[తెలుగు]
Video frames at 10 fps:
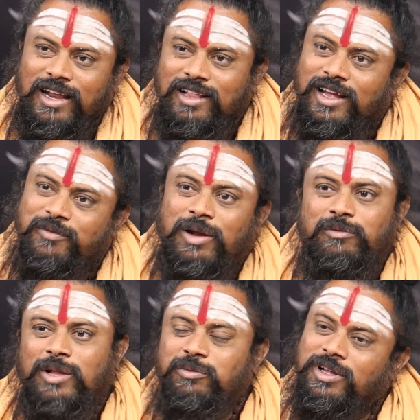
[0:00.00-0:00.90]
తెలియదు కానీ
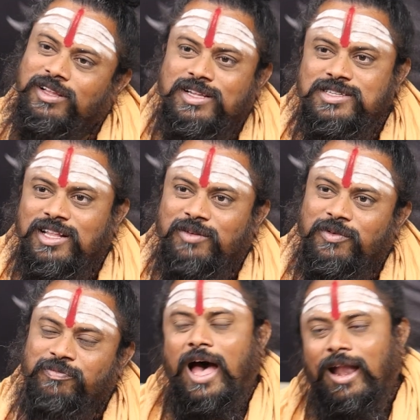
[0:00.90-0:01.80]
పరమాత్ముడికి తెలుసు
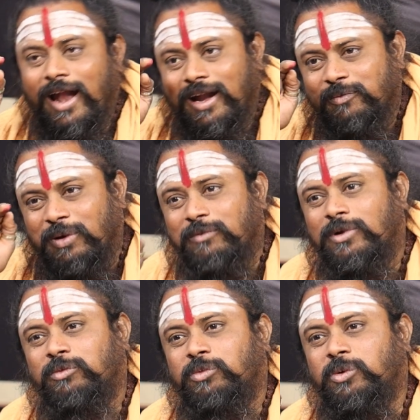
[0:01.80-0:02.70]
కదమ్మ అలాంటి
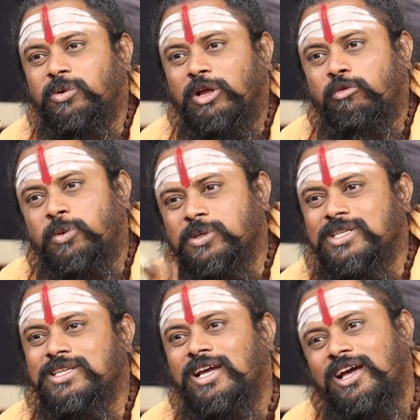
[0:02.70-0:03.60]
పరమాత్ముడు నీవు పూజ
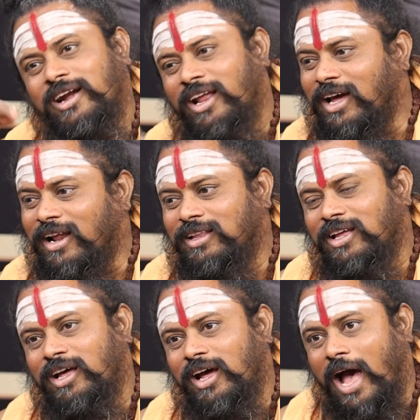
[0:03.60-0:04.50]
చేయగానే నీకు అర్హత
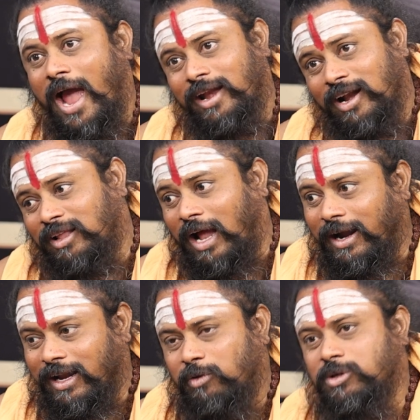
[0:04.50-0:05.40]
ఆయనను
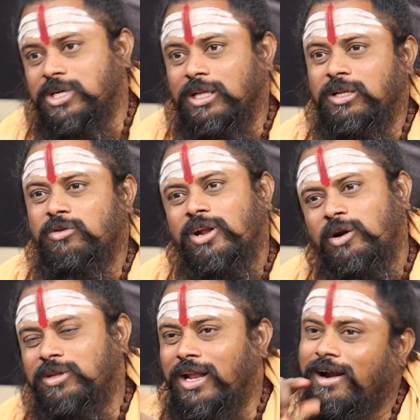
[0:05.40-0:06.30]
దాటిన ఒక శక్తి ద్వారా
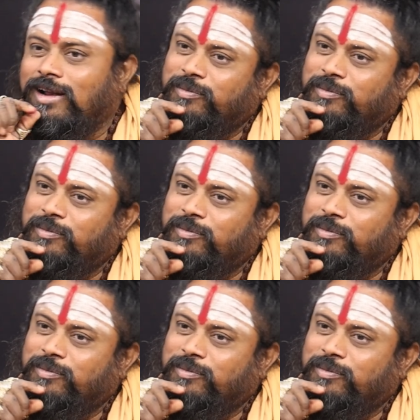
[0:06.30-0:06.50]
నువ్వు ధనాన్ని